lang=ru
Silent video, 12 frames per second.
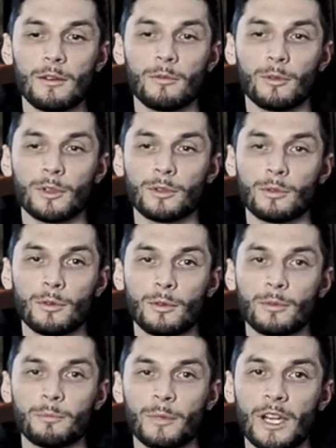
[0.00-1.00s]
Вот,
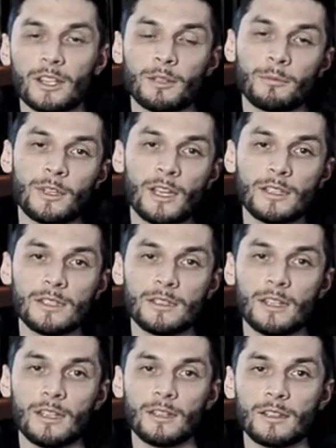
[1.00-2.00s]
но при этом я эти
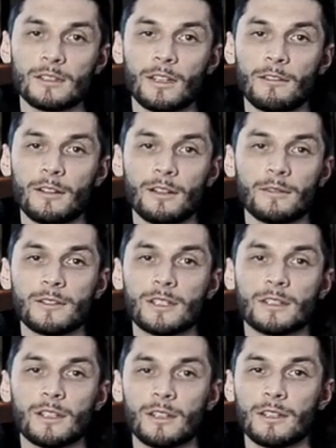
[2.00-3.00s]
деньги отдавал
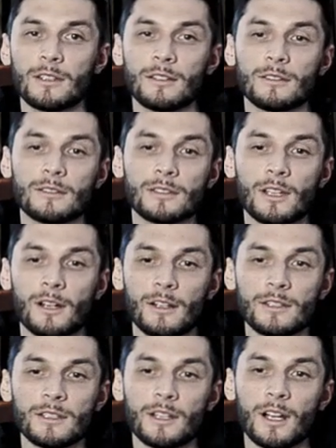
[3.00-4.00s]
всегда и
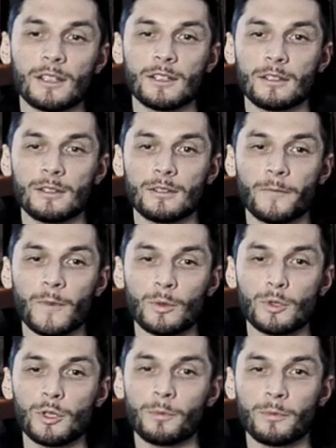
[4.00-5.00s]
старался как-то,
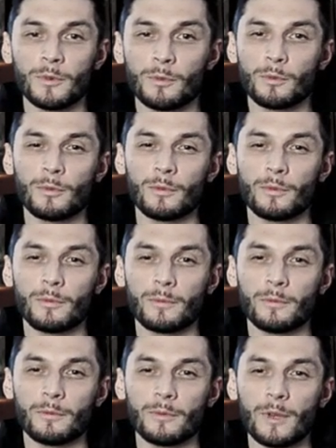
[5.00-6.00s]
ну, чтобы, ну,
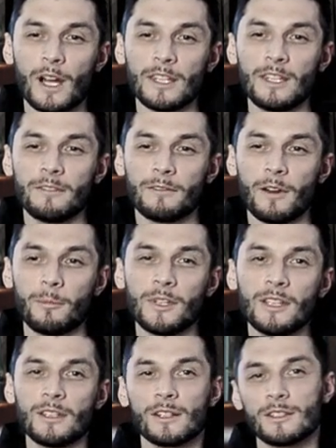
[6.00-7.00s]
они во
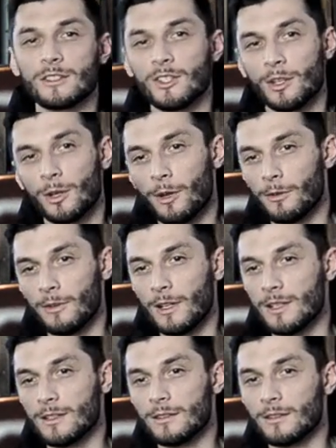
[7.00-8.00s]
мне не
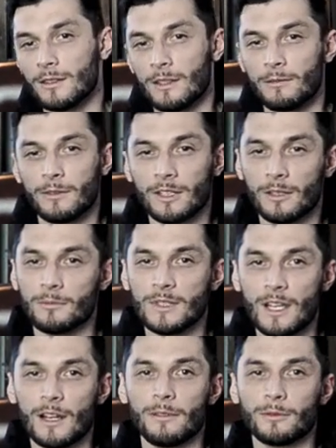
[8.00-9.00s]
разочаровывались, и в этом
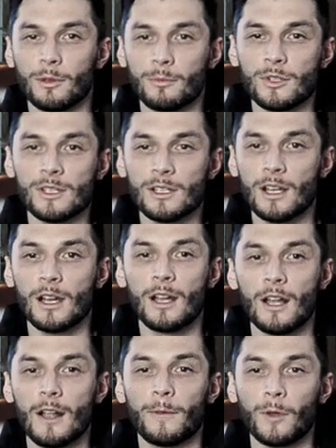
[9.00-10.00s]
деле в том числе.
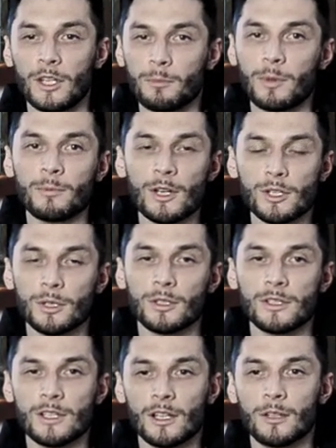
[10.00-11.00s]
Но они понимают, что
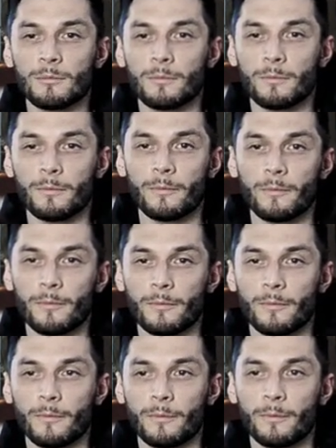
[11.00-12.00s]
это дело
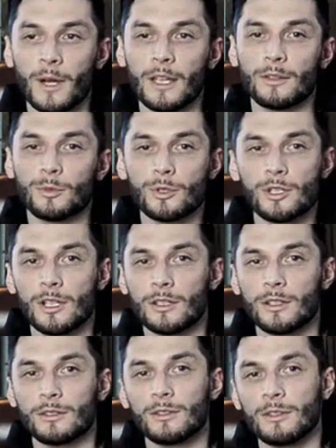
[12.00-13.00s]
моей души,
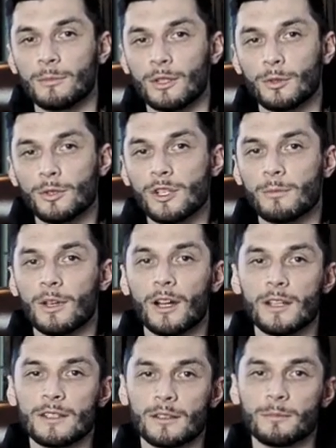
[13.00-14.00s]
это именно то, чем я
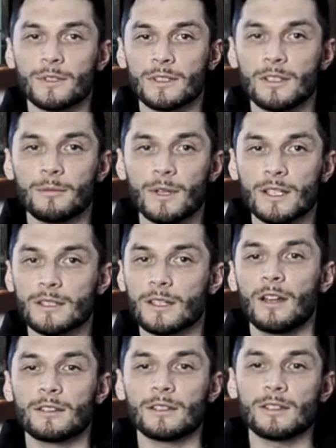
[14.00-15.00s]
хотел бы заниматься.
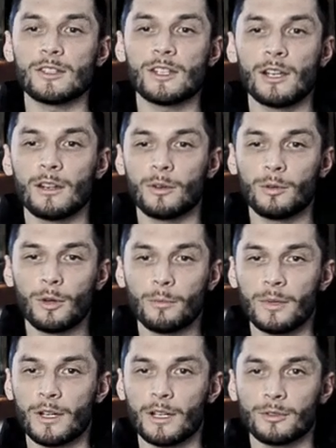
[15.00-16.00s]
Это изначально
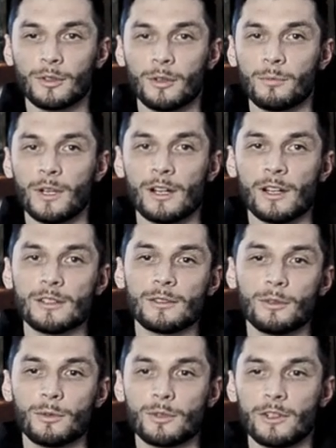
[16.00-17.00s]
хобби, которое
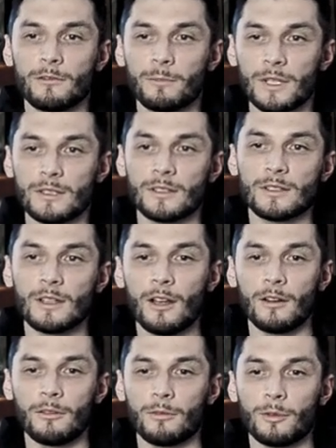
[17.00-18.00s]
переросло уже в
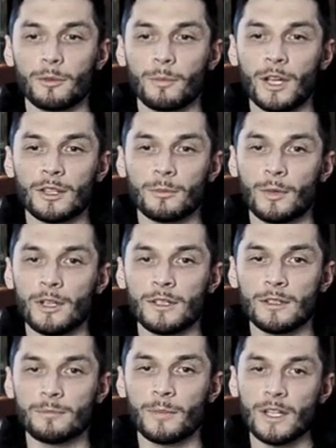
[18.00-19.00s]
бизнес. Вот, поэтому
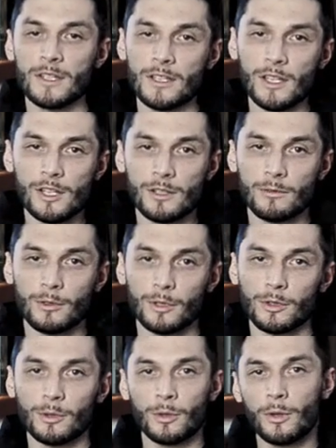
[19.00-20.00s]
они
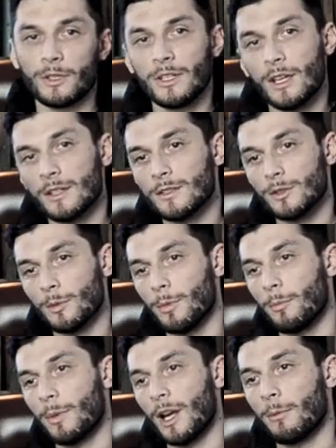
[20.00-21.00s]
поддерживают, но не особо
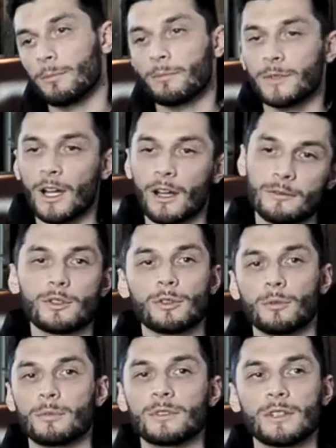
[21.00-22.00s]
прям так,
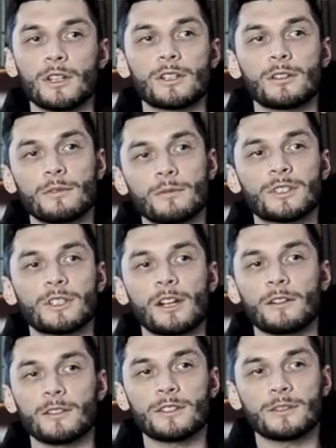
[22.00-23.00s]
чтобы, знаешь,
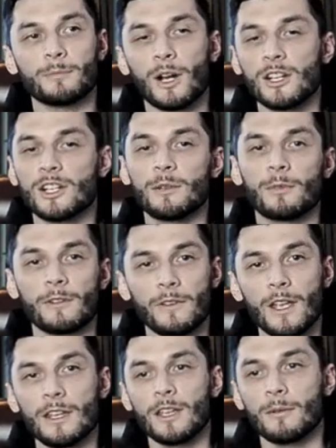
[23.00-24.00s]
с большим
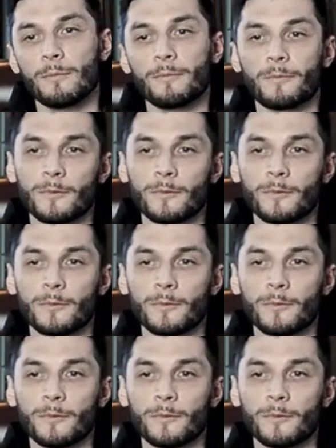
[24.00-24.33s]
рвением.